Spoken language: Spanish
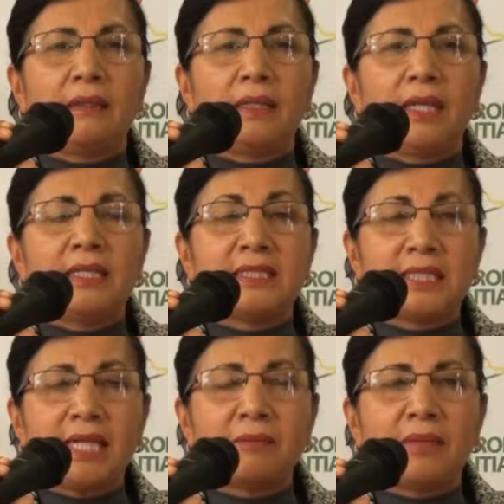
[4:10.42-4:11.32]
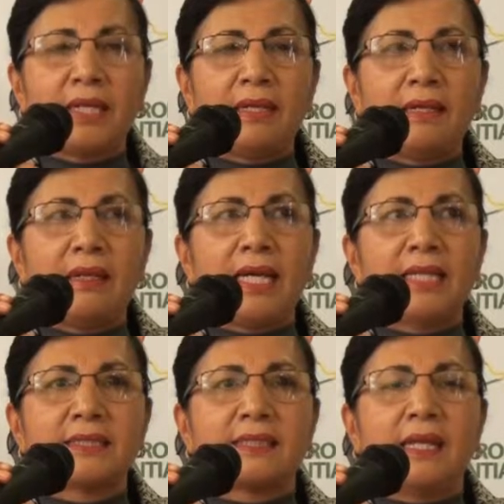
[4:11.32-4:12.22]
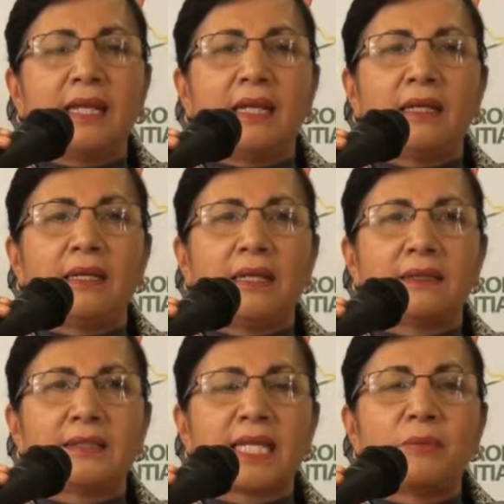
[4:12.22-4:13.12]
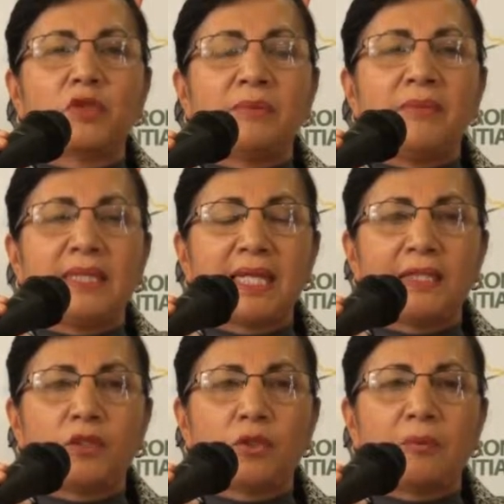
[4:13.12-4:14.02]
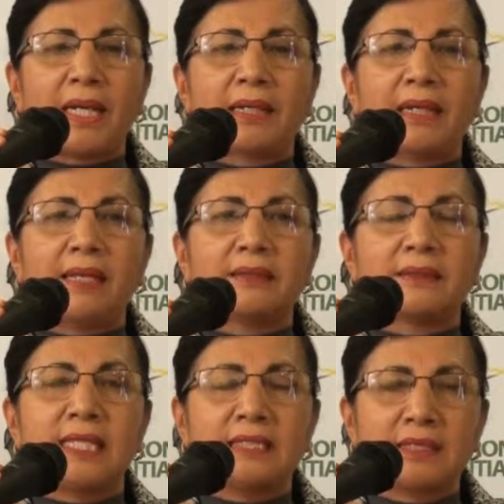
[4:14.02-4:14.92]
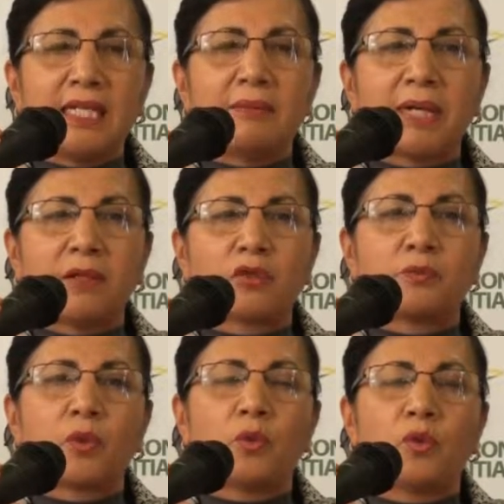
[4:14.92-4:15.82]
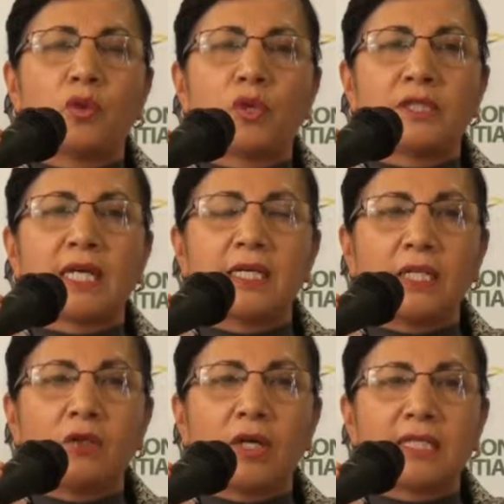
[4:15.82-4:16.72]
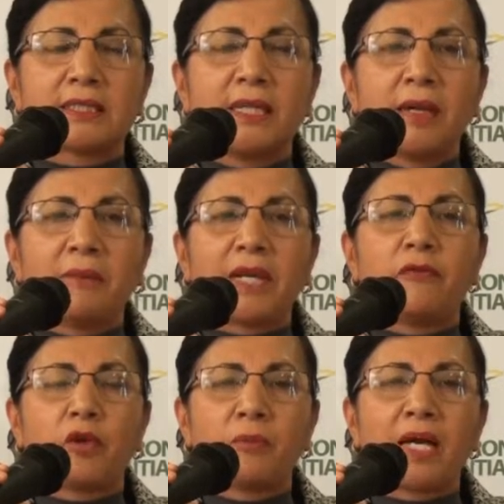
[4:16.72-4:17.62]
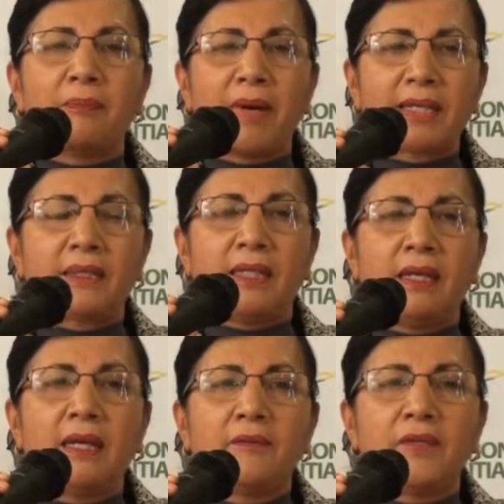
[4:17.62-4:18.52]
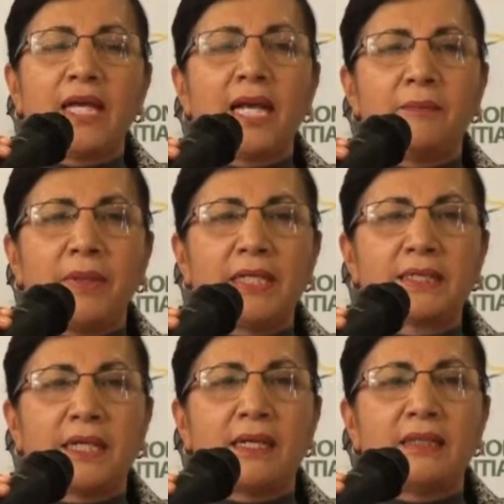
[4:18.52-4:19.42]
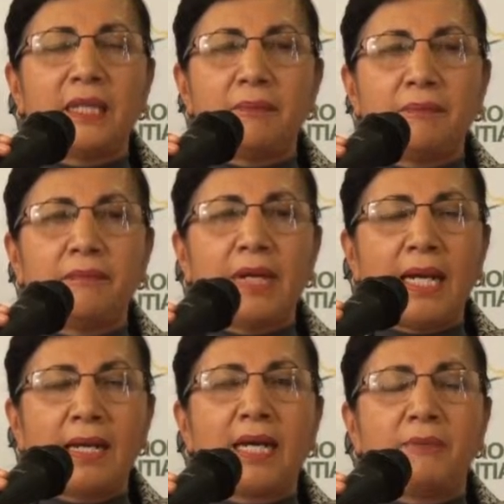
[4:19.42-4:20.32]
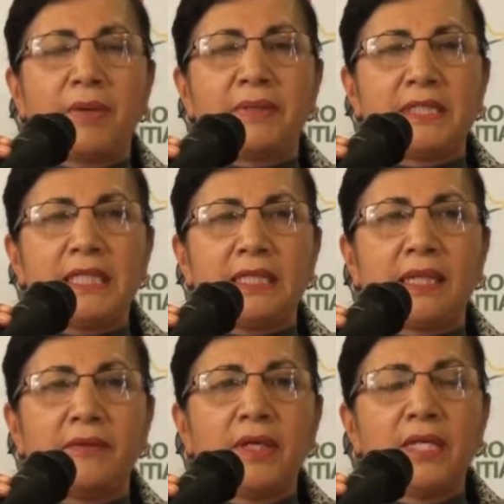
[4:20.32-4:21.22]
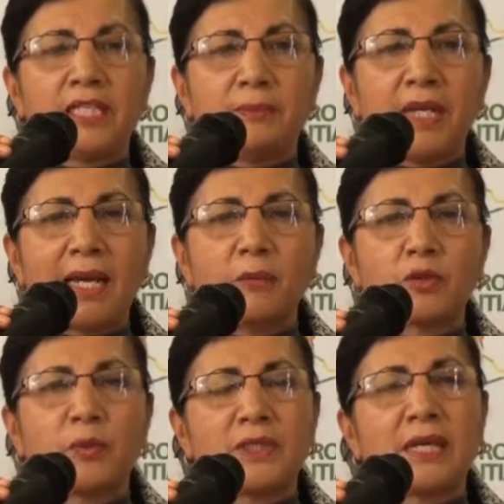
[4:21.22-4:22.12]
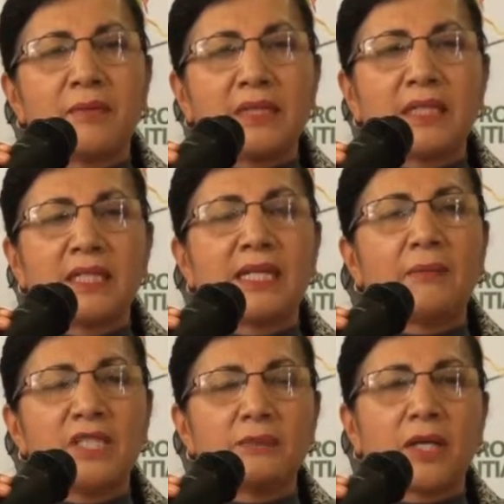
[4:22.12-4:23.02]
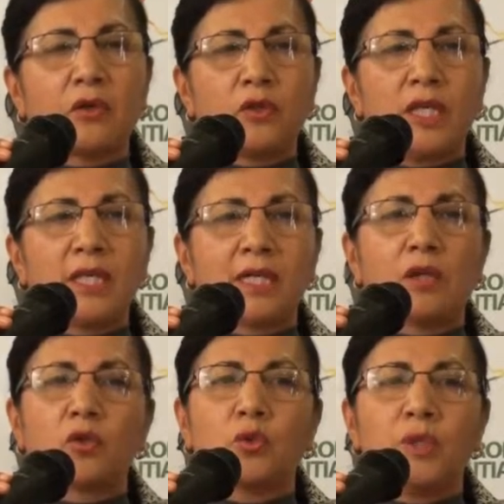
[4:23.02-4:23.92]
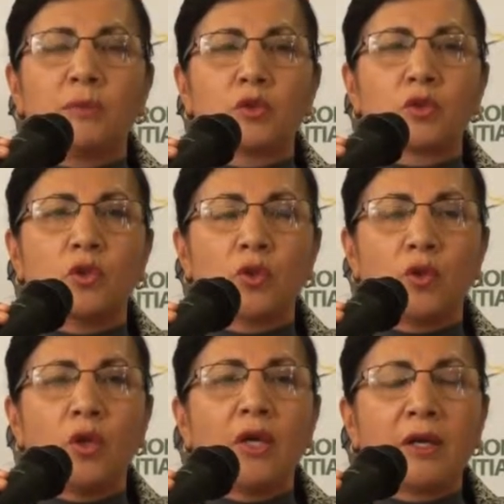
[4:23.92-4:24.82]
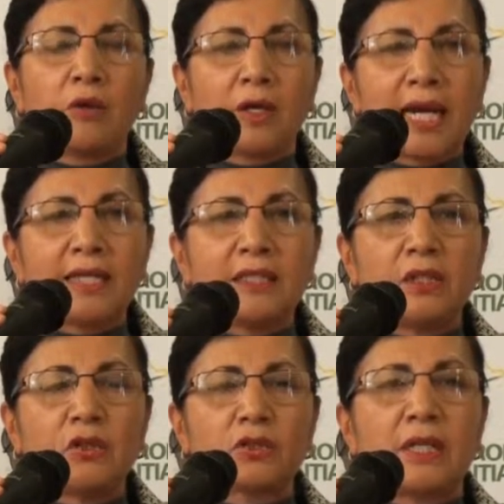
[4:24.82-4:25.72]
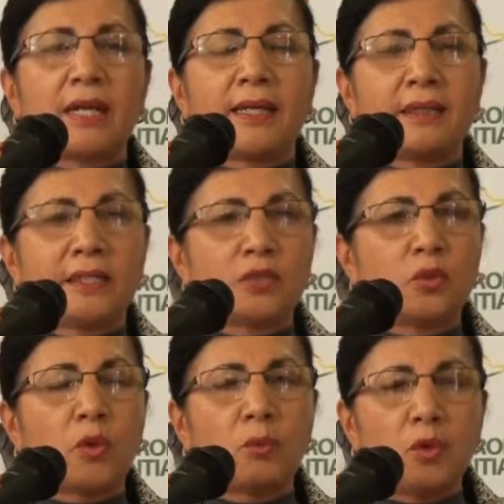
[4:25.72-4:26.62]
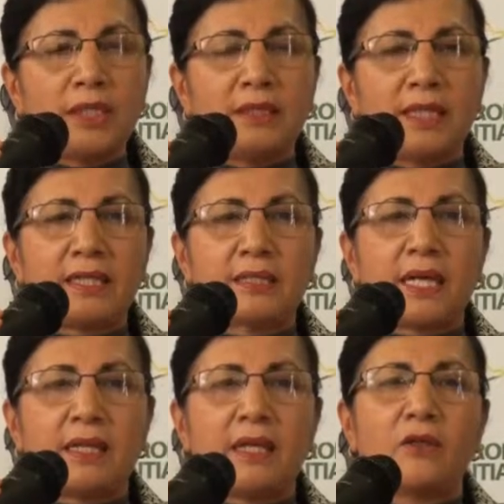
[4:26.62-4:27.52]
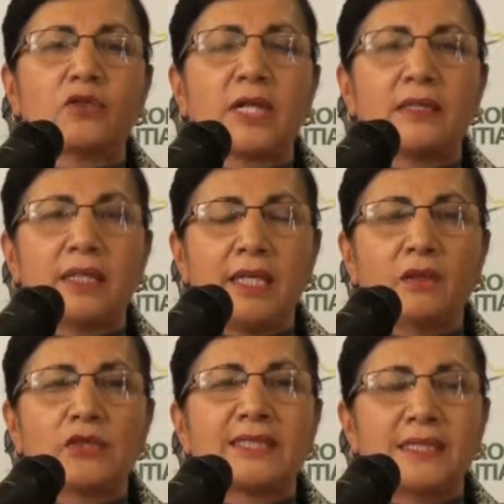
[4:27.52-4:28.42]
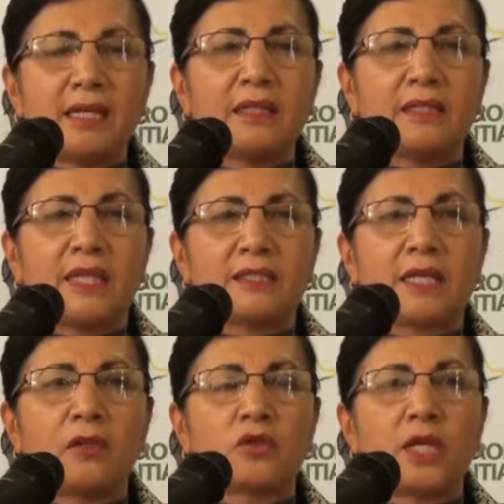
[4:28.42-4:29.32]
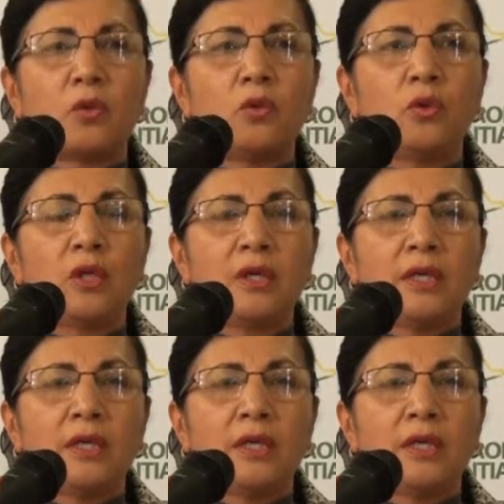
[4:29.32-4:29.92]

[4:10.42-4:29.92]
de diciembre eh, eh, estamos invitando para que se inscriban los productores agrícolas para formar parte de la empresa de Malanga y Papachina. Esperamos pues también tener la misma acogida que lo tuvimos con, con Cárnicos, la gente estuvo muy interesada, los ganaderos están interesados aún